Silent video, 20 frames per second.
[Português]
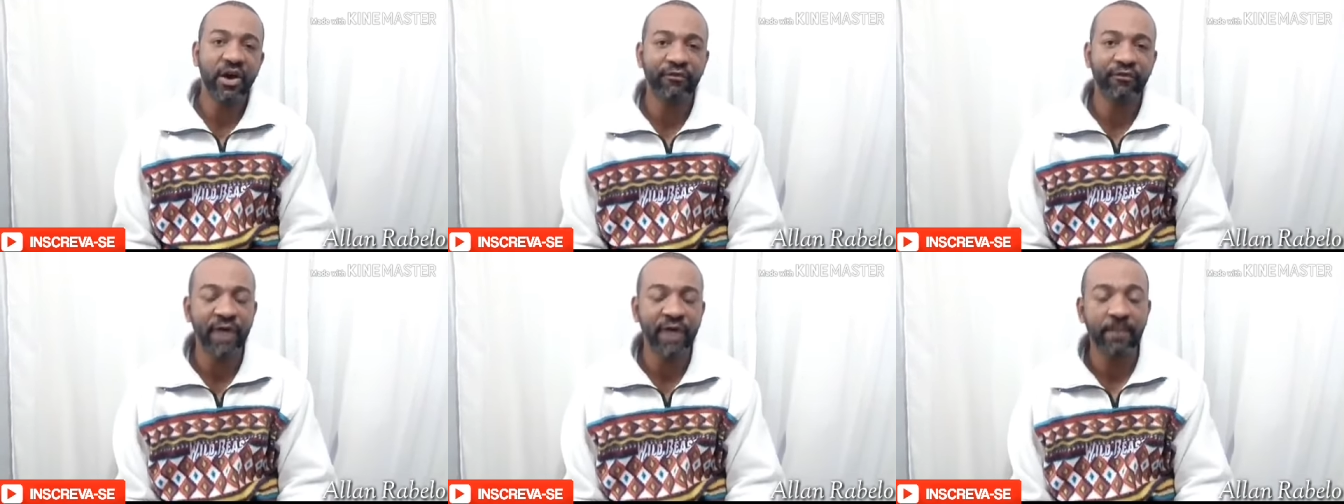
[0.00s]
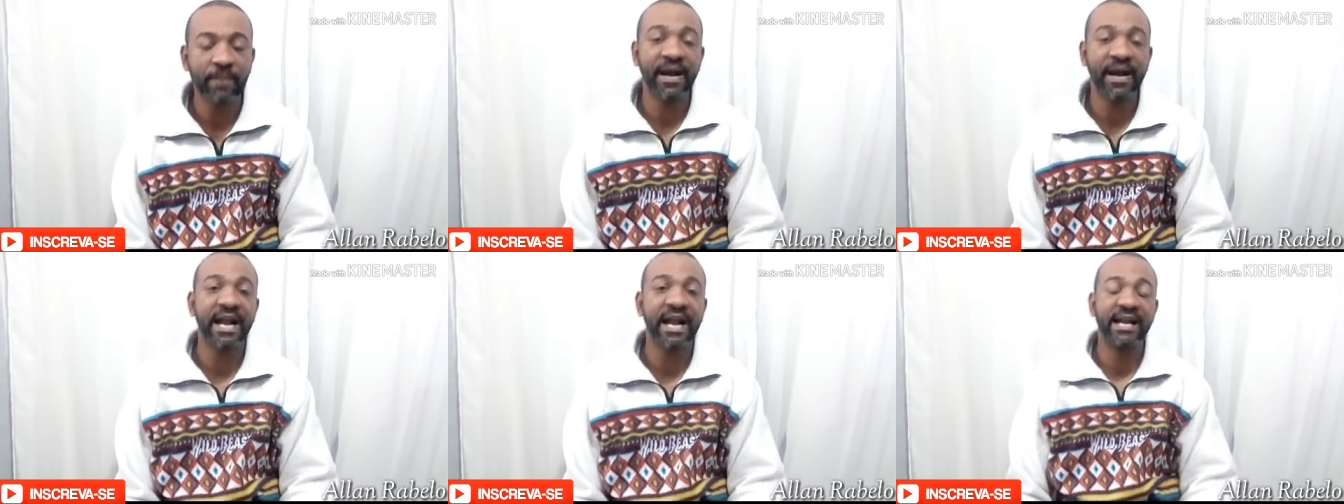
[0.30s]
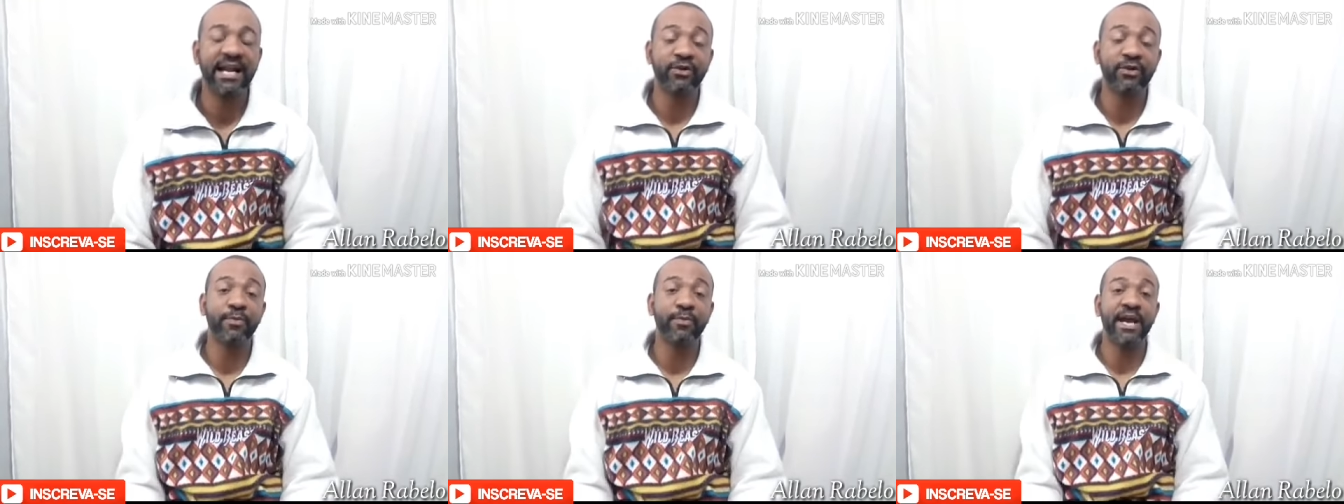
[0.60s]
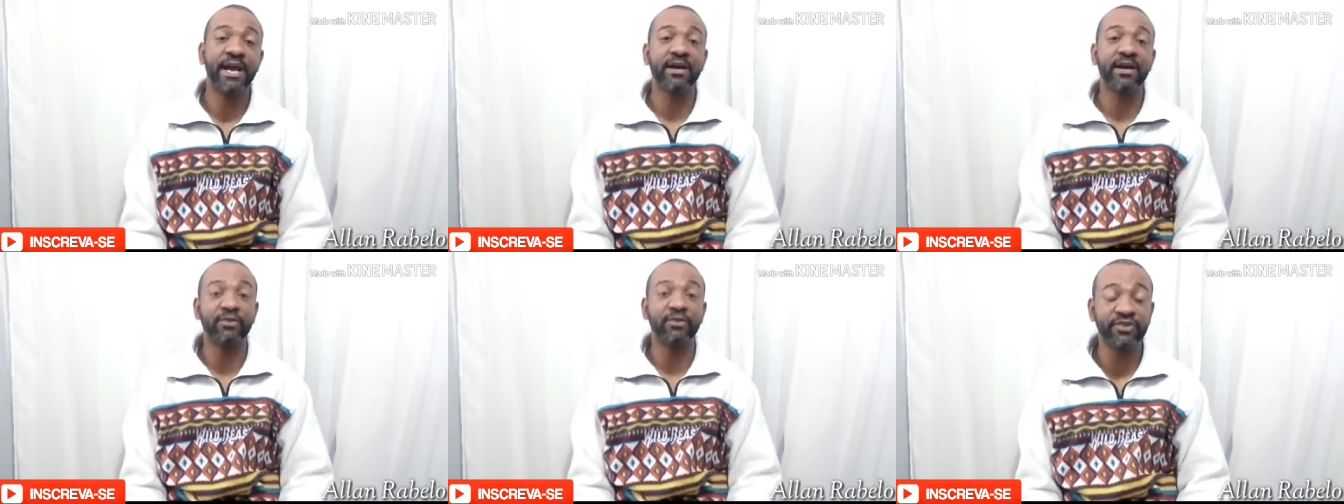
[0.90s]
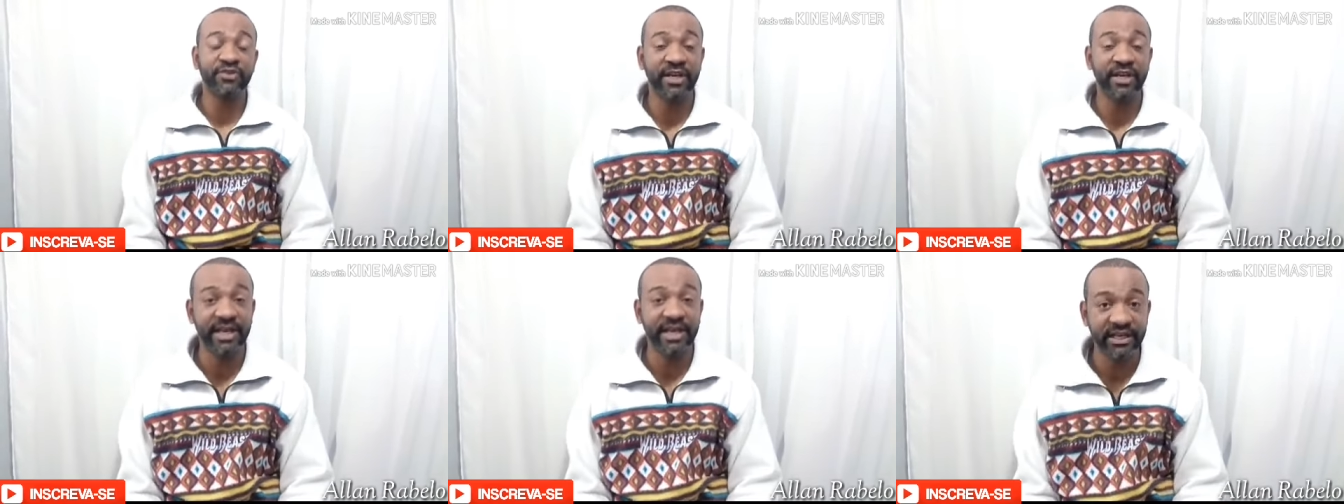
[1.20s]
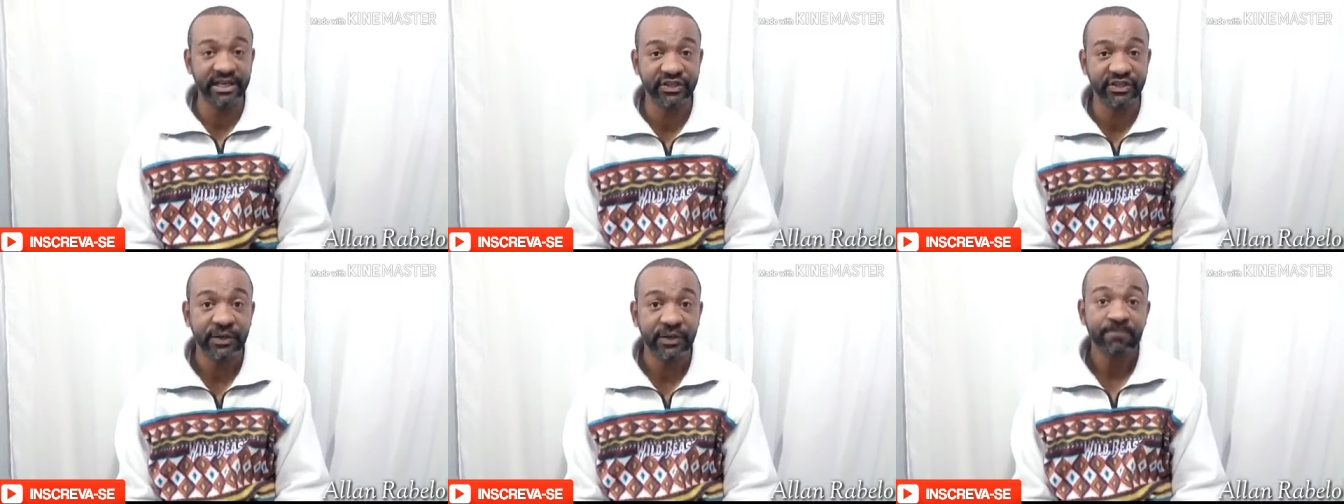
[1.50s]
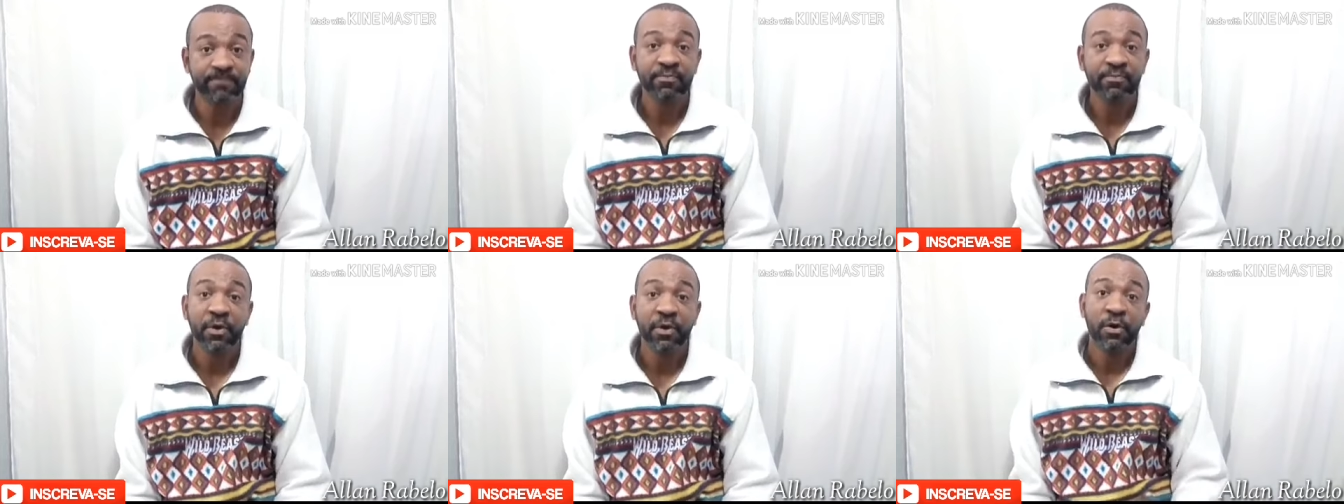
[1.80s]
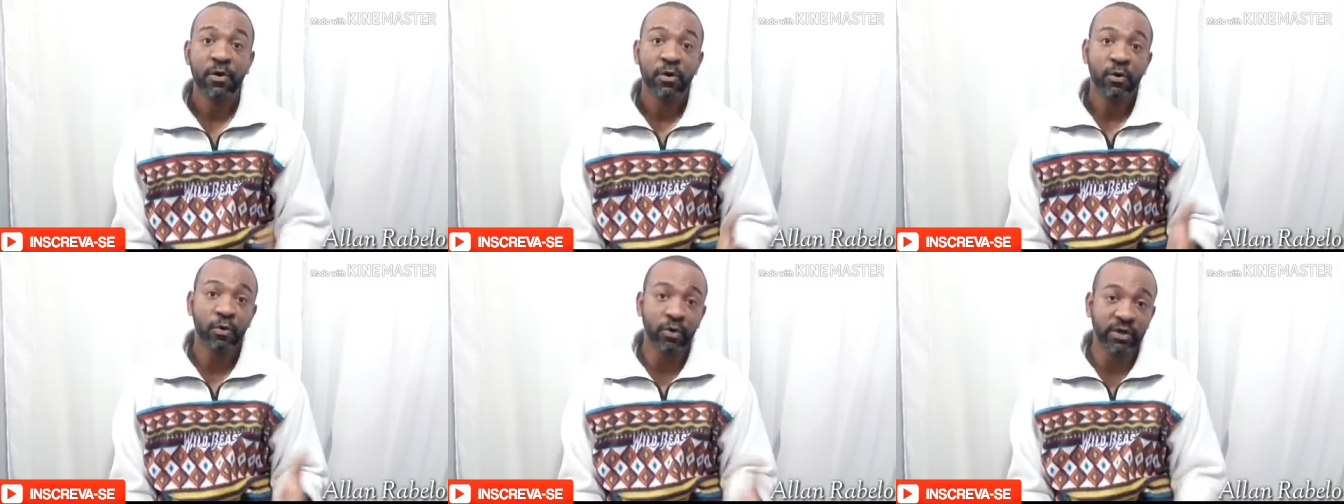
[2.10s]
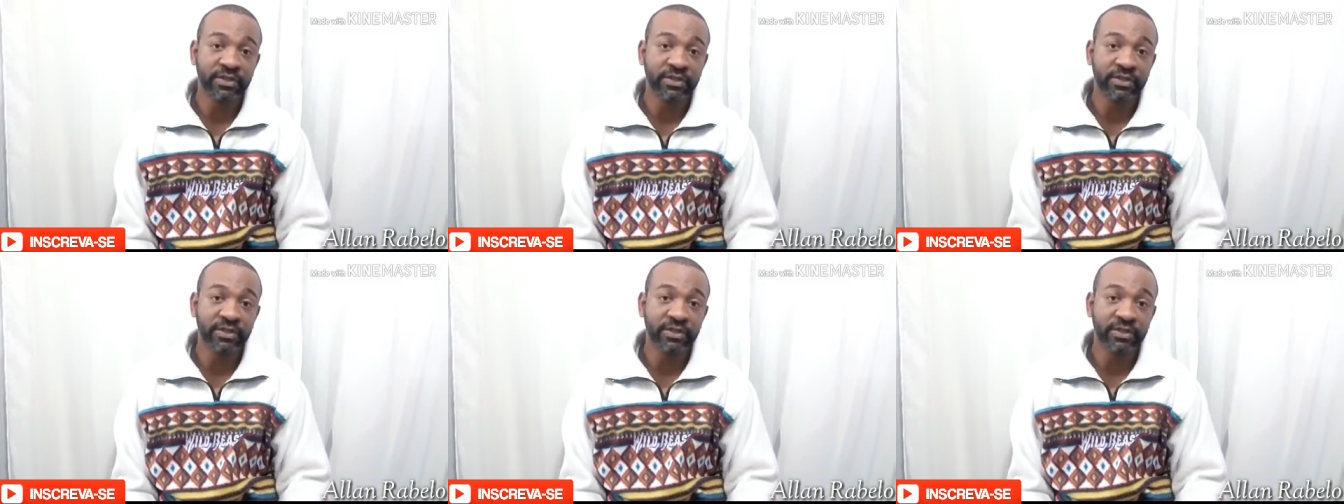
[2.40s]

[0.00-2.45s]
Mas aí eu falo para a galera do Mengão o seguinte: